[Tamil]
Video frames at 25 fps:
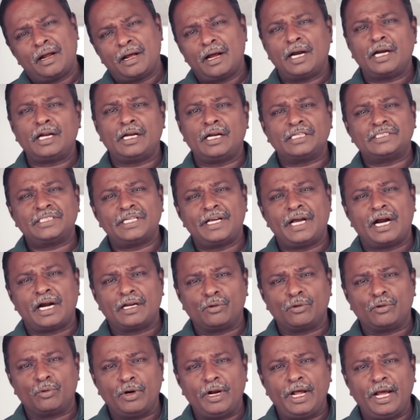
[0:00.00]
அழகான
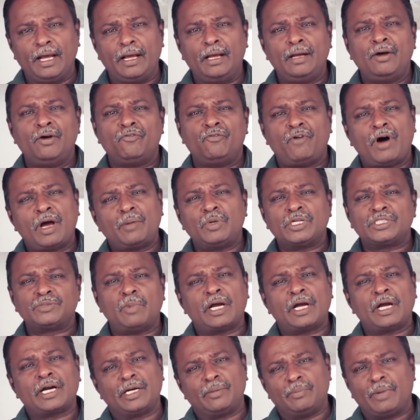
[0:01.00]
நர்சரி கார்டனுக்குள்ளே
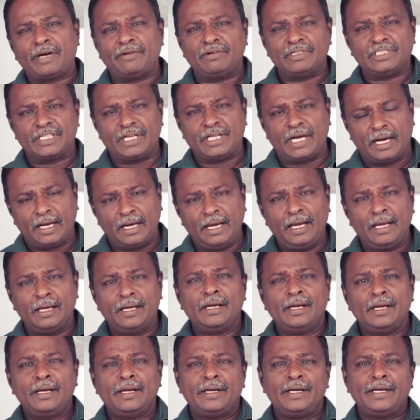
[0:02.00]
ஃபார்மர்ஸ் மார்க்கெட் மாதிரி
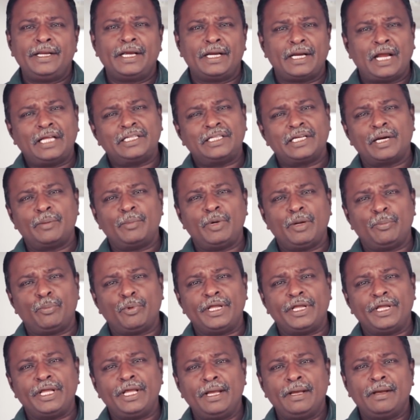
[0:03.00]
வச்சுருக்காங்க நீங்கள்
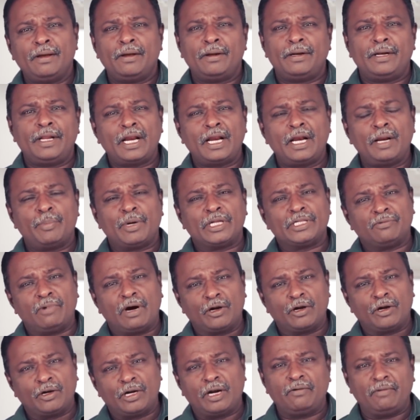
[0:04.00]
ஞாயிற்றுக்கிழமையில் போய் நேரில்
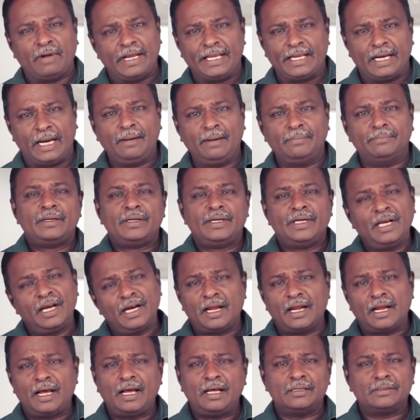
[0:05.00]
பார்த்து வாங்கணும்னா வாங்கிக்கலாம்
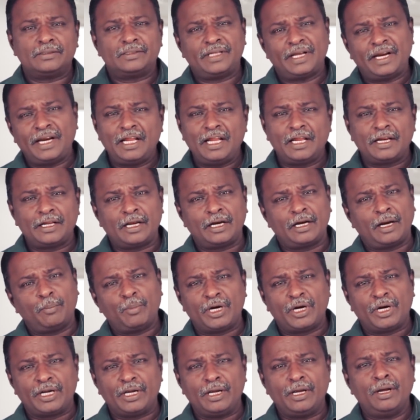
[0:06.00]
இல்லைனா திரையில்
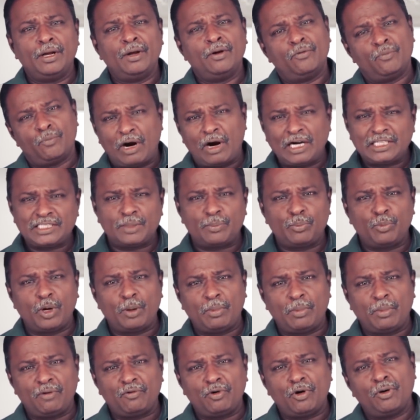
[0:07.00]
இருக்கிற நம்பருக்கு
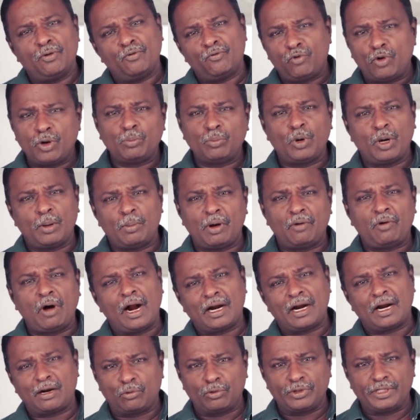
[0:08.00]
வாட்ஸ்அப் மூலமாகவோ ஃபோன்
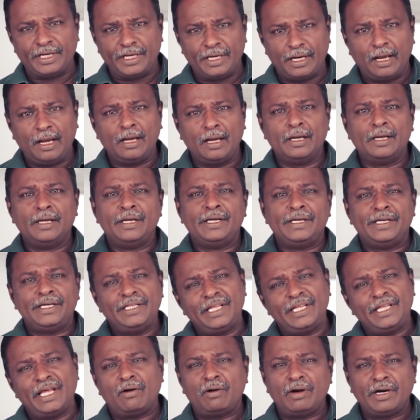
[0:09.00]
மூலமாகவோ ஆர்டர் கொடுத்தீங்கன்னா
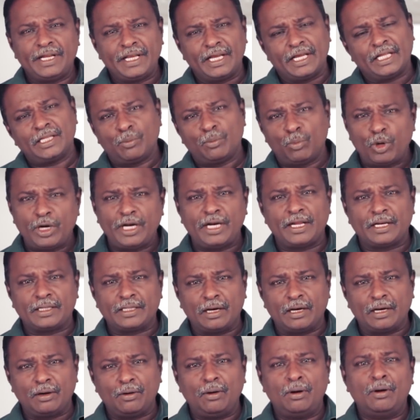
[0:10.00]
இந்தியாவில் நீங்கள் எந்த
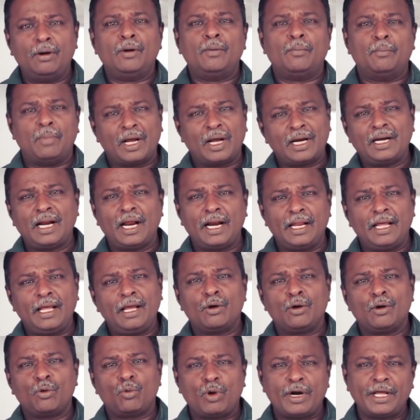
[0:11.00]
மூலையில் இருந்தாலும்
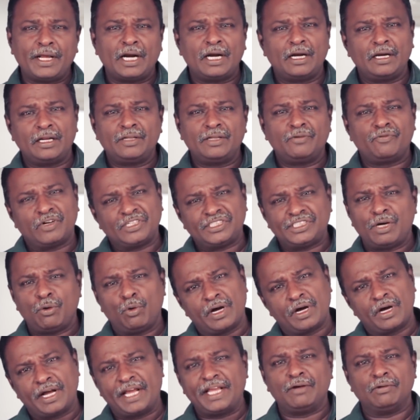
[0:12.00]
மறுநாளே இருந்து
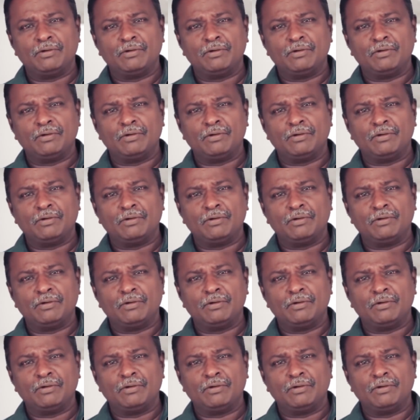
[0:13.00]
ஃப்ரெஷ்ஷாக உங்க